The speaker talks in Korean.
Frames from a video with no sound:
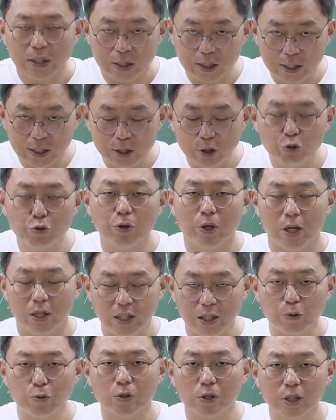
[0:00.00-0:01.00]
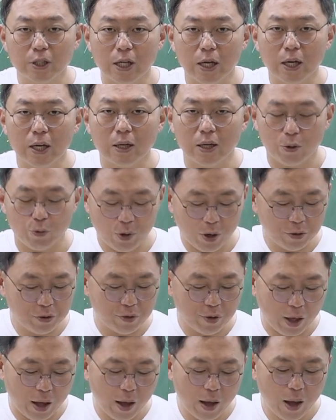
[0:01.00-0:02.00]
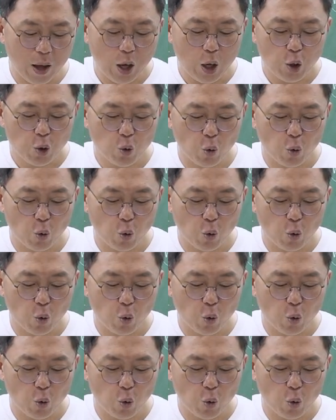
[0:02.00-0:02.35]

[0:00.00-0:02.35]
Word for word: 근우회가 나올 것이다 라고 하였는데